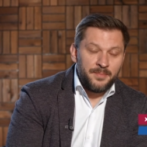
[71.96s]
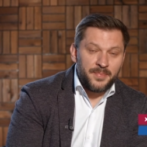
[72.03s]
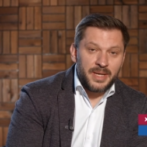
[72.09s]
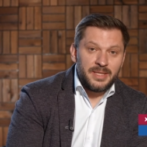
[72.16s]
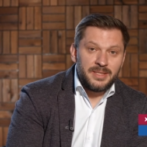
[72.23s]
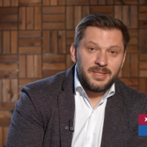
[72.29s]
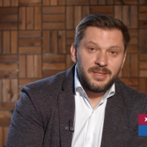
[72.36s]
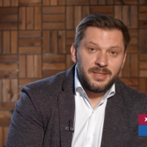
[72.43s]

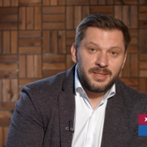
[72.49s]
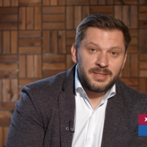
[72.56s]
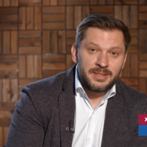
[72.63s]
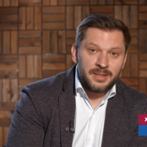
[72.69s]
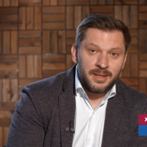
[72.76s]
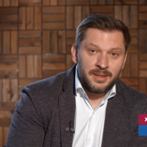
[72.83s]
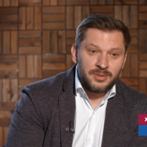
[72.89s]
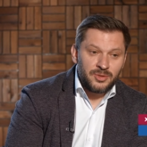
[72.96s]
пройти
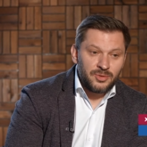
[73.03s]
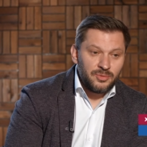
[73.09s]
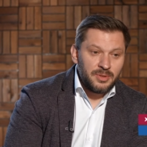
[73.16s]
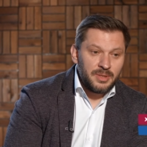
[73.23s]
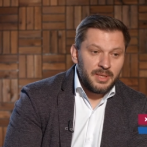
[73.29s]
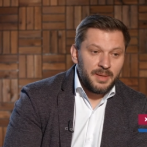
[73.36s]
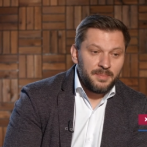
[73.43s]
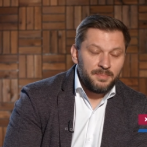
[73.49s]
регистрацию
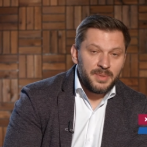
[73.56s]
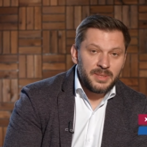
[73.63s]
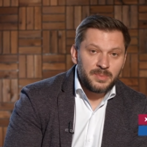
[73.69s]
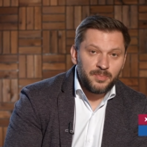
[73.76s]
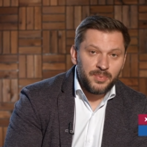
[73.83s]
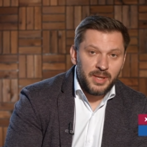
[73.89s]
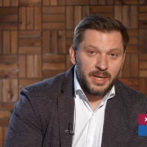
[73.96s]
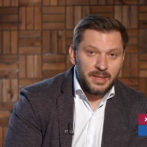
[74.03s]
на
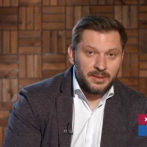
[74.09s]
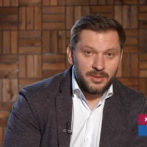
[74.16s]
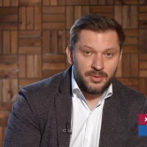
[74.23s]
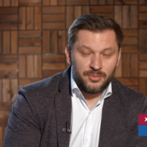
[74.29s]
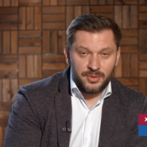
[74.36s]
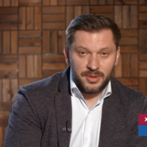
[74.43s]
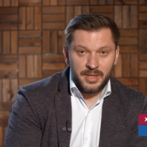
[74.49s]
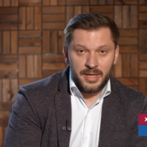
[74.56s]
бесплатный
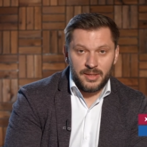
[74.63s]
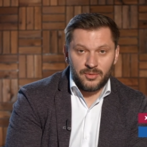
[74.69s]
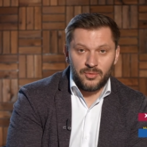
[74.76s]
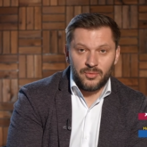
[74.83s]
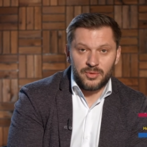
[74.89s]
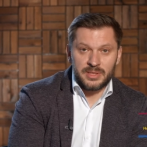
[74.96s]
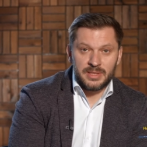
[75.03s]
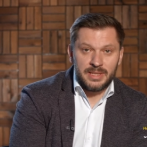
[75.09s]

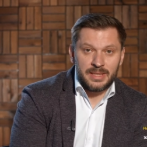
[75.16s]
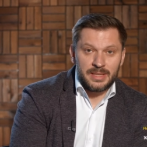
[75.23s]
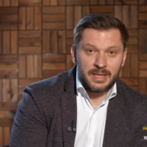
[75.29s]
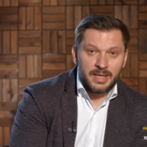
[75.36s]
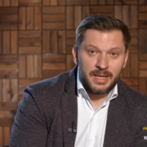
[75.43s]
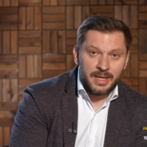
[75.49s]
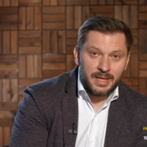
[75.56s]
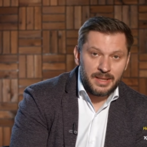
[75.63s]
онлайн-курс «Я
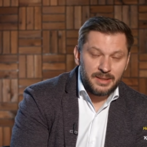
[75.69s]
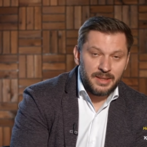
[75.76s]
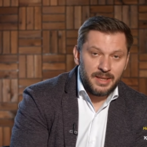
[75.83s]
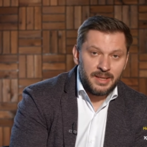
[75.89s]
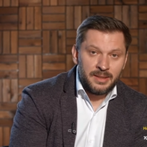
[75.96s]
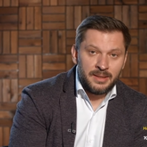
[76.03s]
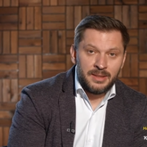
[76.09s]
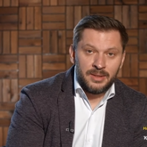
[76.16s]
такая
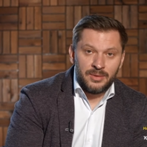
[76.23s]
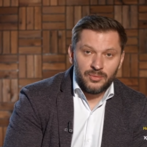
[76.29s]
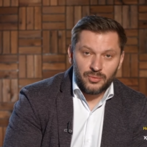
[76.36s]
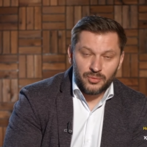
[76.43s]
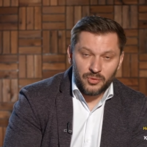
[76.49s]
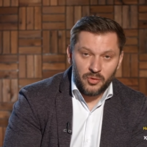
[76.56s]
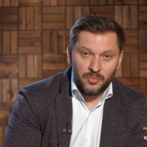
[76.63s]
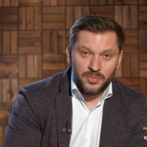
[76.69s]
одна»
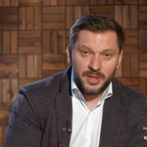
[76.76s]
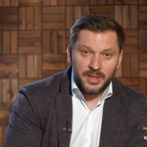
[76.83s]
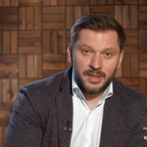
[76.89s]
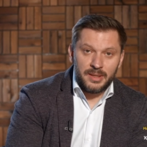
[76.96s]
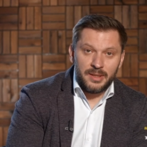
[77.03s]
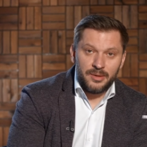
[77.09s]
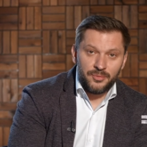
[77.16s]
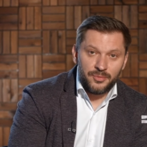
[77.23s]
удобная
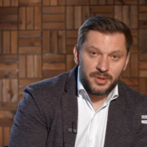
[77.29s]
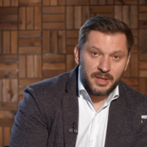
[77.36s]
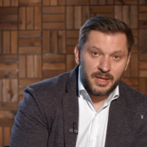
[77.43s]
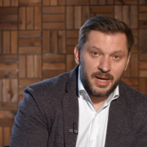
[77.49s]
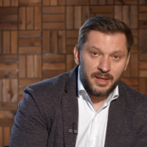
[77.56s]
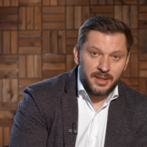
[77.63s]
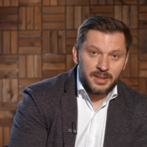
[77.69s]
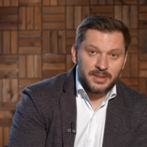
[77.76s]
или
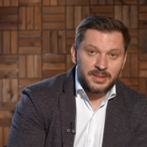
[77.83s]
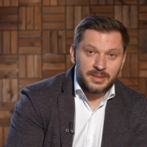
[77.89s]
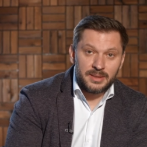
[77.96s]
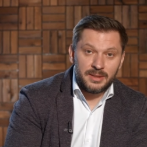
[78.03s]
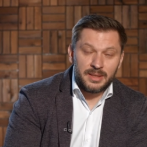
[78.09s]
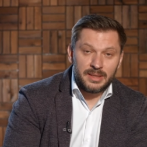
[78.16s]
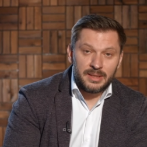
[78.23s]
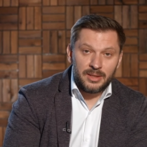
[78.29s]
уникальная.
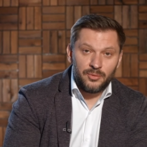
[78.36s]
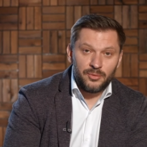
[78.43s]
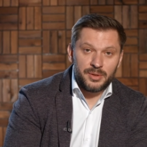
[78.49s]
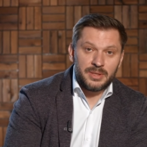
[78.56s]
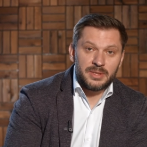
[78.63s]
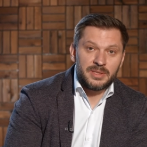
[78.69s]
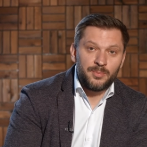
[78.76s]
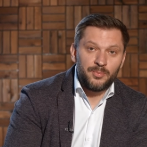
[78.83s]
Ссылка
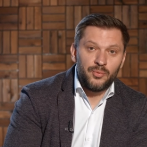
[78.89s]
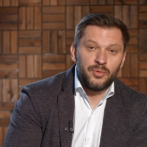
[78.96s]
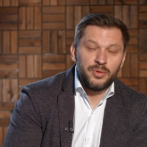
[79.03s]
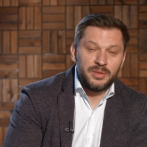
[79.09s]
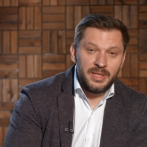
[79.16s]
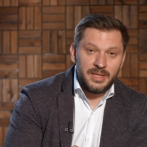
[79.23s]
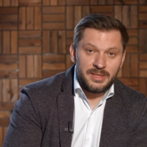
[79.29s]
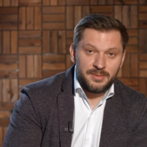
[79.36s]
находится
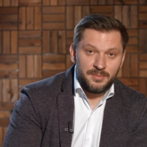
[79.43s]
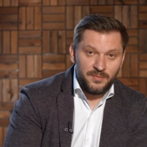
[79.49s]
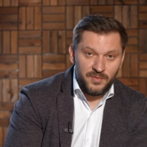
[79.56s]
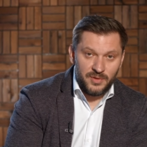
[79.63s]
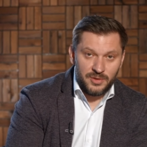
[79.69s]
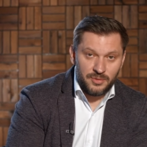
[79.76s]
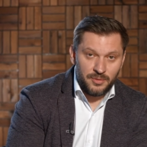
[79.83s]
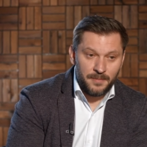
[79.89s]
под этим
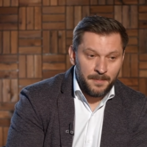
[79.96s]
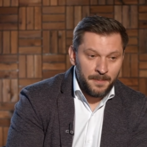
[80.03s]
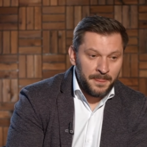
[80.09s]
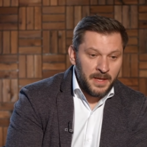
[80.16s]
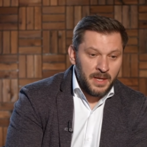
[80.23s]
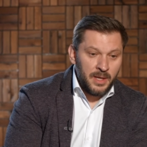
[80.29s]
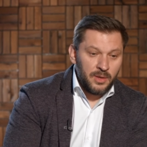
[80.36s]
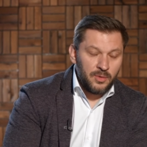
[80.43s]
видео.
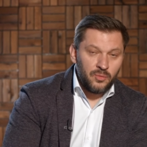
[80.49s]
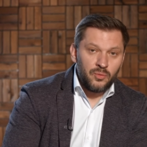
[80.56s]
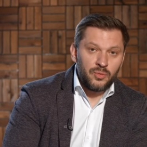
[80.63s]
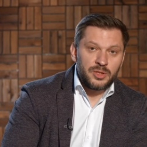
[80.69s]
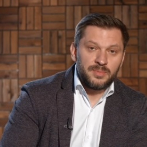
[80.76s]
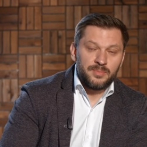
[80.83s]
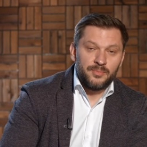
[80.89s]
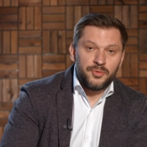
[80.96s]

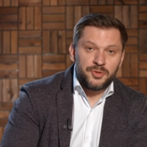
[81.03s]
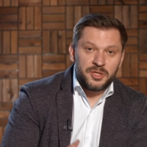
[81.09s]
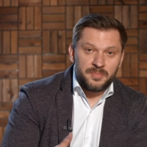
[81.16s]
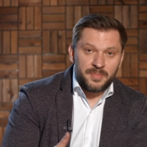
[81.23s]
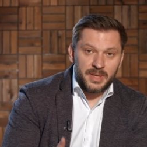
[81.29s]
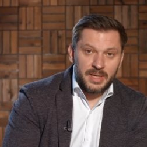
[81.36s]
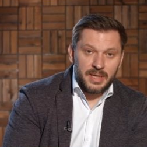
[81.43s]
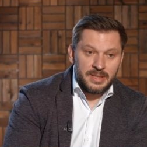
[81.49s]
Курс
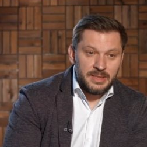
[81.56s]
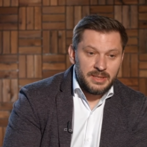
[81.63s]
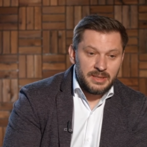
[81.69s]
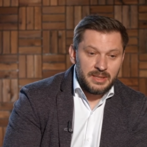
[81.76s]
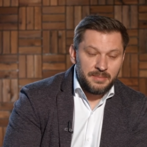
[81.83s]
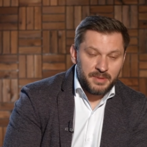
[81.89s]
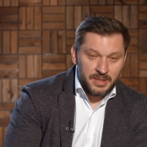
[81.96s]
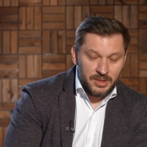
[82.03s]
будет
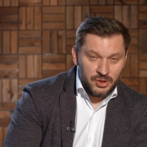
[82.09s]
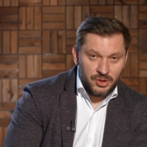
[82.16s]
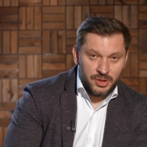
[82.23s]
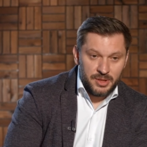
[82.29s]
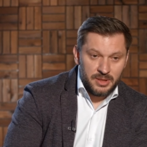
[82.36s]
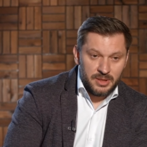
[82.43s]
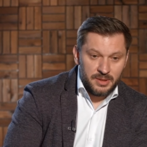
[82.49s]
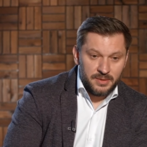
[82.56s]
проходить на
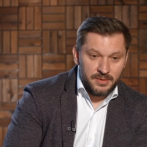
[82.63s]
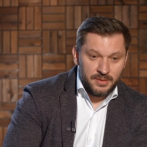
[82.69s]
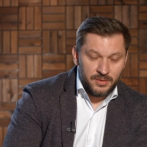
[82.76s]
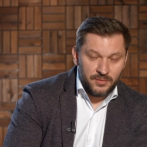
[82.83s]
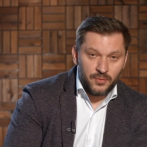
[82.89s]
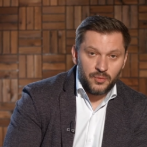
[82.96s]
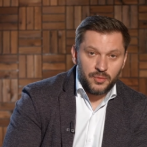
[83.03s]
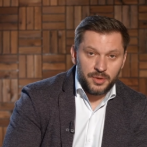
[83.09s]
протяжении
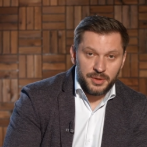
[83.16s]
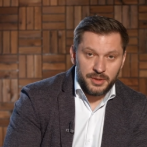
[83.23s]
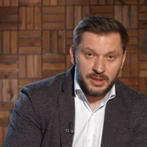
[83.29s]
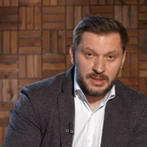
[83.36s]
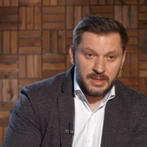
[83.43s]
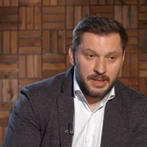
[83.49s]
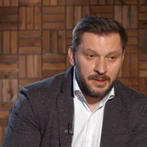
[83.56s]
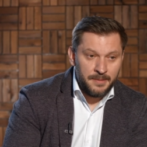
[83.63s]
двух
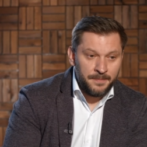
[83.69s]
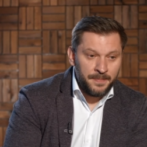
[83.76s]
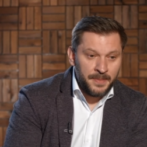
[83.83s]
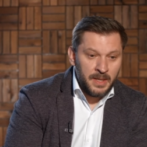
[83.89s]
недель,